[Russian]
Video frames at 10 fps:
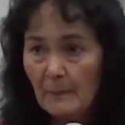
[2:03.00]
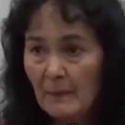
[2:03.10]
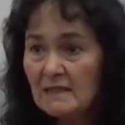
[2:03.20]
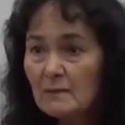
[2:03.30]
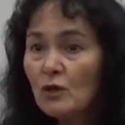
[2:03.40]

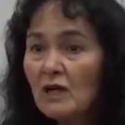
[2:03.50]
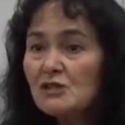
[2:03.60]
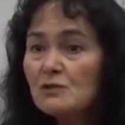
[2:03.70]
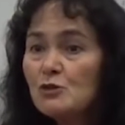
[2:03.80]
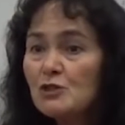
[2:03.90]
Поэтому
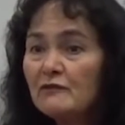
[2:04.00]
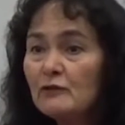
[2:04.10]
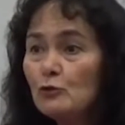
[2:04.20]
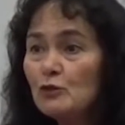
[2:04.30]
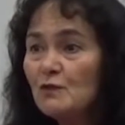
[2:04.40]
каждому
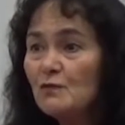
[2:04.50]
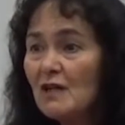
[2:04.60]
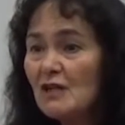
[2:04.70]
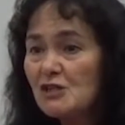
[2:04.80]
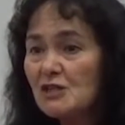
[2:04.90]
человеку очень
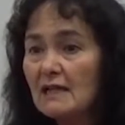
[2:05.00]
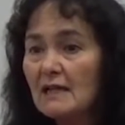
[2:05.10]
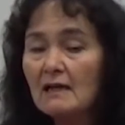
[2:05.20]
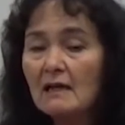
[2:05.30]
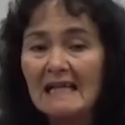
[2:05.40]

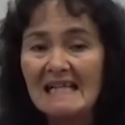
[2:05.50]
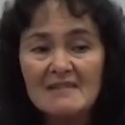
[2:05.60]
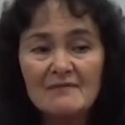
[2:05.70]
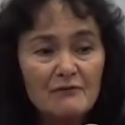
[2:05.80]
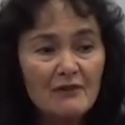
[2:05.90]
важно
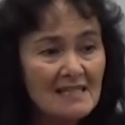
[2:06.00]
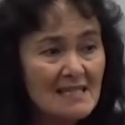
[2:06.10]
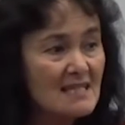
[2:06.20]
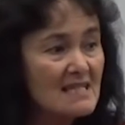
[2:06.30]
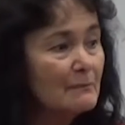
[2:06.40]

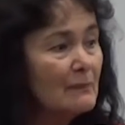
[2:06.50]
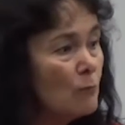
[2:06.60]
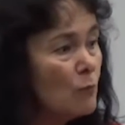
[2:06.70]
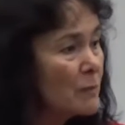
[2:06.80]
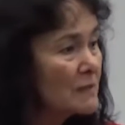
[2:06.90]
развиваться
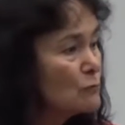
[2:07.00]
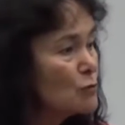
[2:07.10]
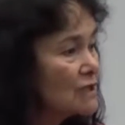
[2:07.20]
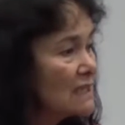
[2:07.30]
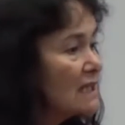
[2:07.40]
самому,
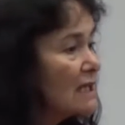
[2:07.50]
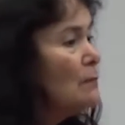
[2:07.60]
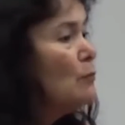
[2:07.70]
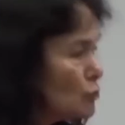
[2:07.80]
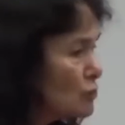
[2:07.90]
потому что это
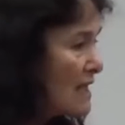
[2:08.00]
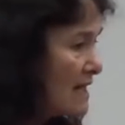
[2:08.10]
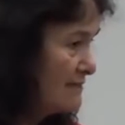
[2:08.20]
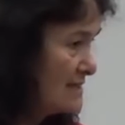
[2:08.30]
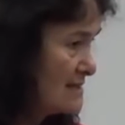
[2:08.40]
ему
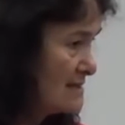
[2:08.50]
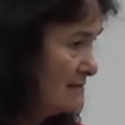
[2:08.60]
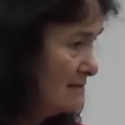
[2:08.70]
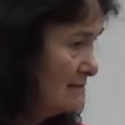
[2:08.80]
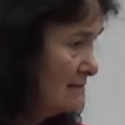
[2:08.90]
нравится.
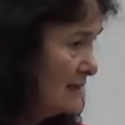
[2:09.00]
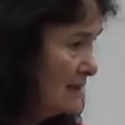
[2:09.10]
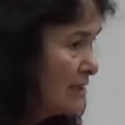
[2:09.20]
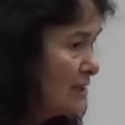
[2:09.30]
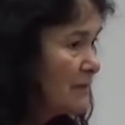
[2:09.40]

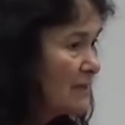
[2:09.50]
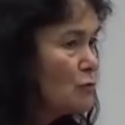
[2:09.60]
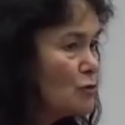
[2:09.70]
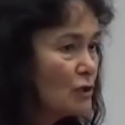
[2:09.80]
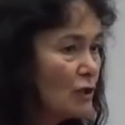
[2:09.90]
Не
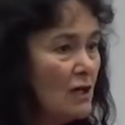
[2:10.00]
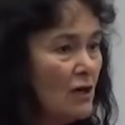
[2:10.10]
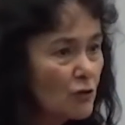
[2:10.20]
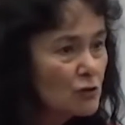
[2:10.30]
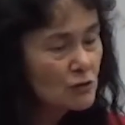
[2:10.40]
потому, что
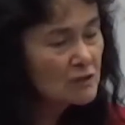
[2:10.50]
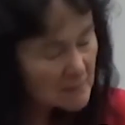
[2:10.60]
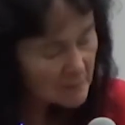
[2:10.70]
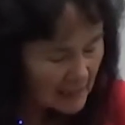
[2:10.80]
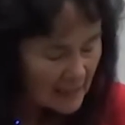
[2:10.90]
вот он
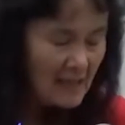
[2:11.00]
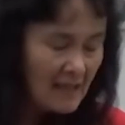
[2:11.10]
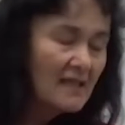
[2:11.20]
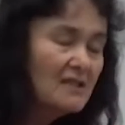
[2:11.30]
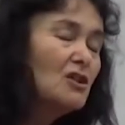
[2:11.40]
себя
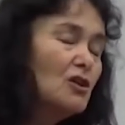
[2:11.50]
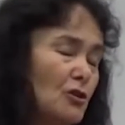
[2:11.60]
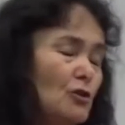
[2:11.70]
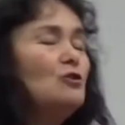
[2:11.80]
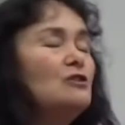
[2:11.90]
как-то
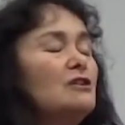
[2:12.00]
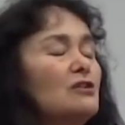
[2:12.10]
гнет